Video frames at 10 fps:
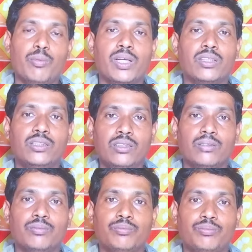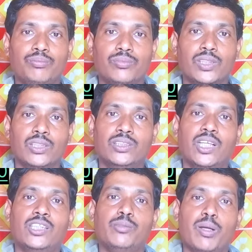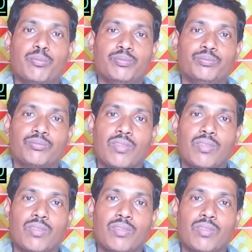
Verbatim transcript: এবারে আসি জেলসিমিয়াম